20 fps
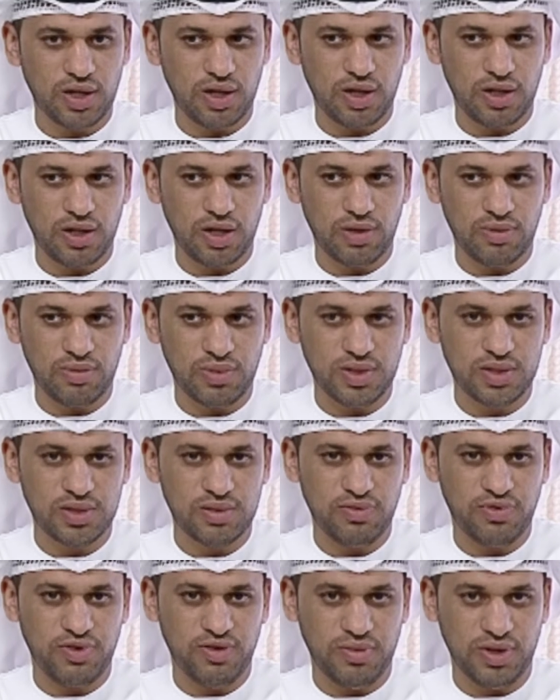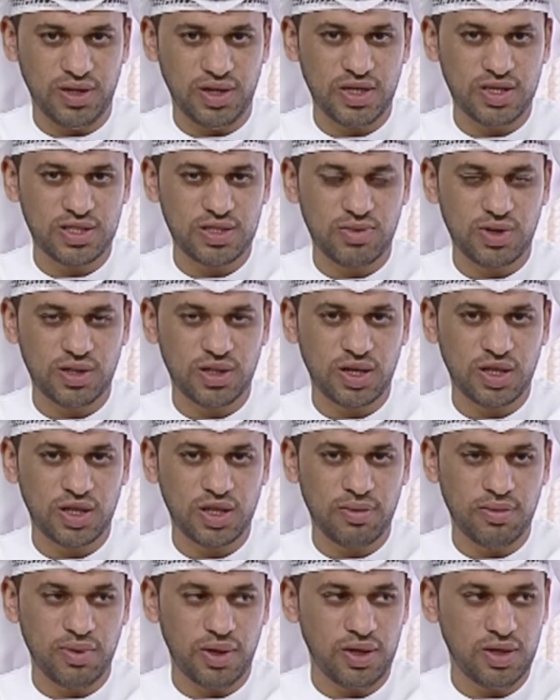الخضراء في المنازل ما
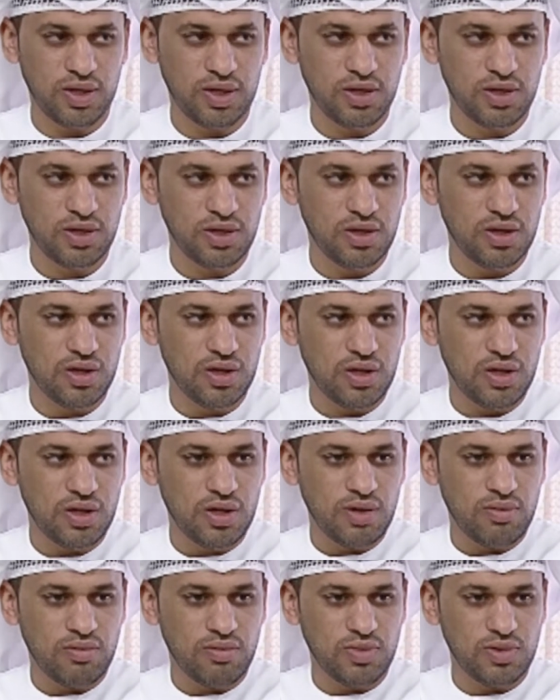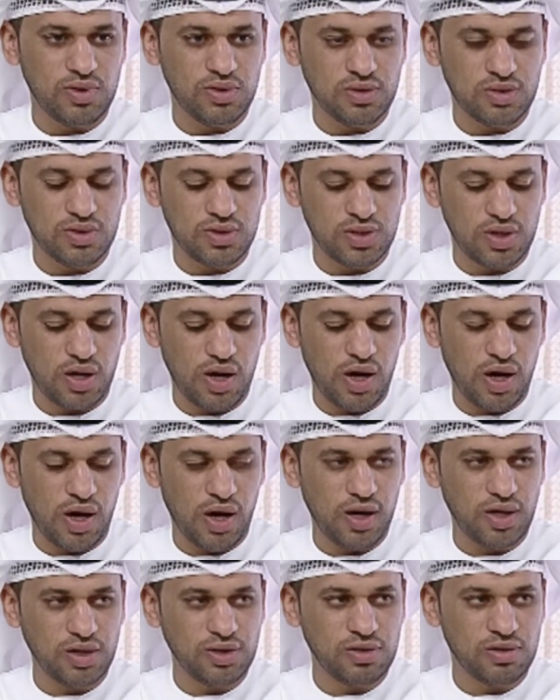ترتب عليه من
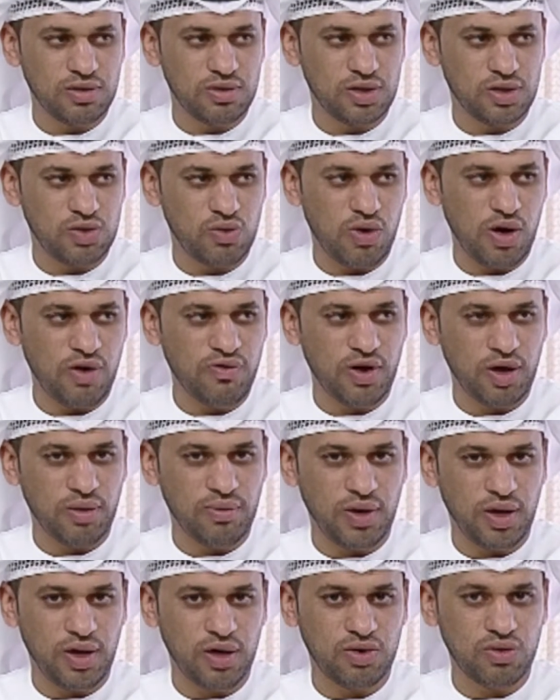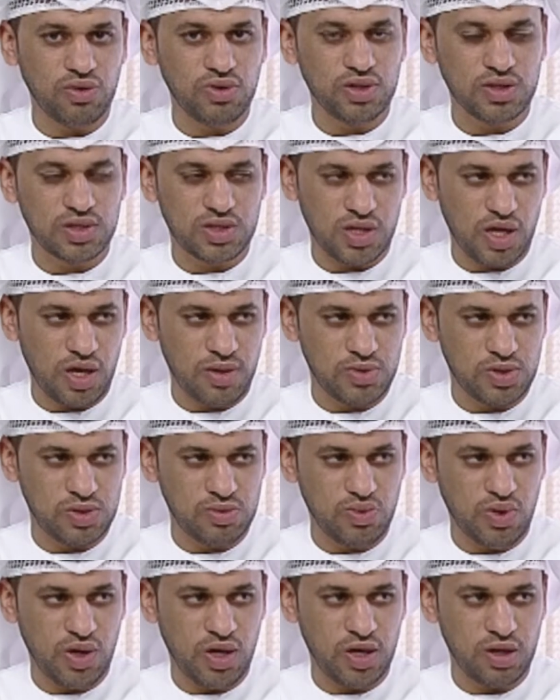زراعات تتوافق مع رؤية صاحب
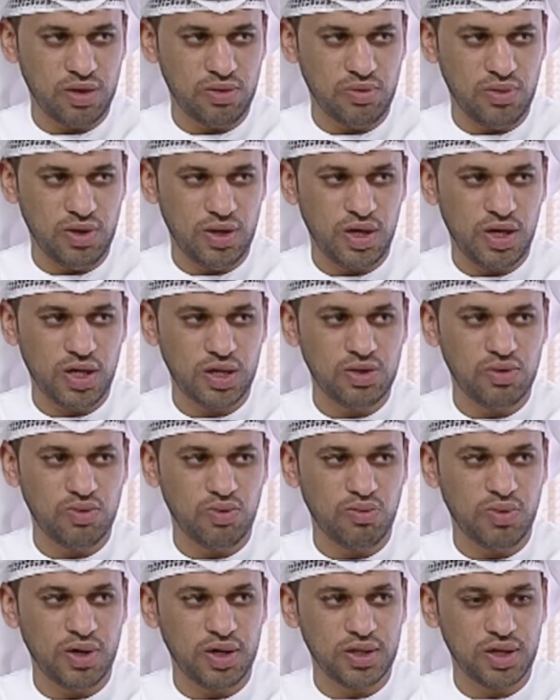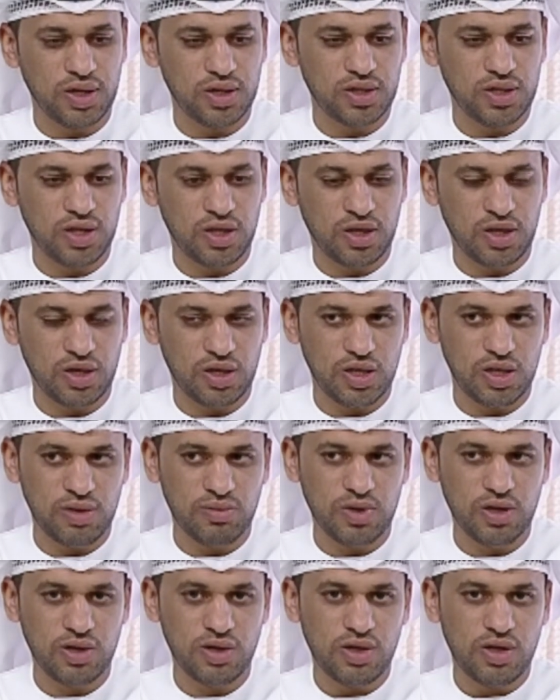السمو حاكم بلاد ومبادرته
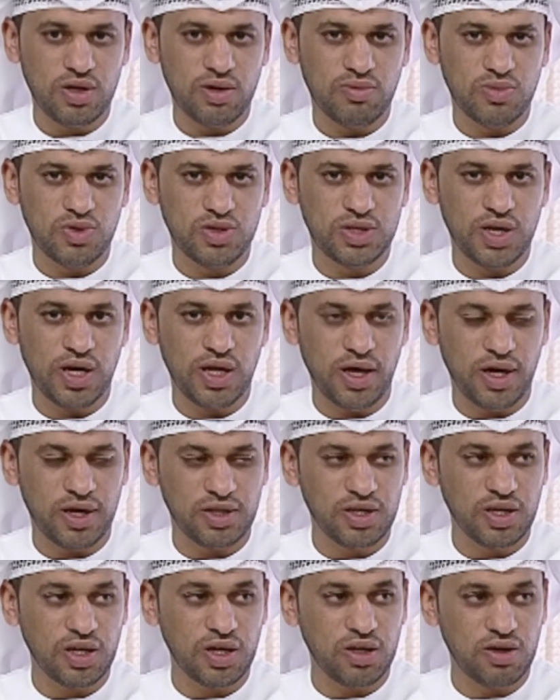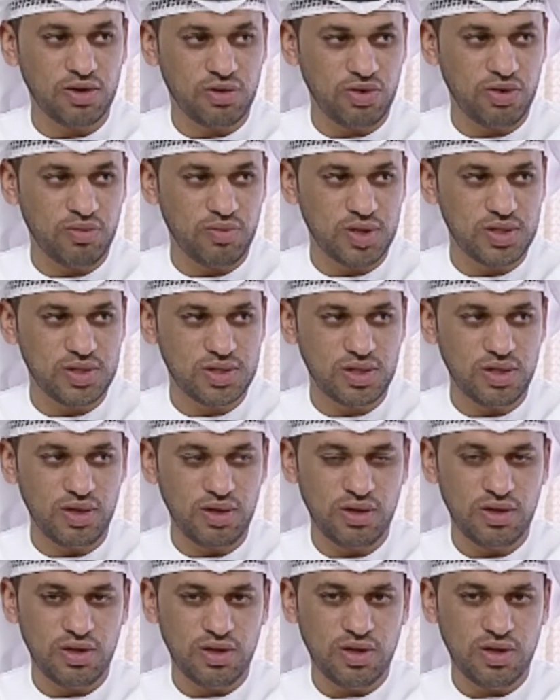الكريمة بجعل حديقة لكل منزل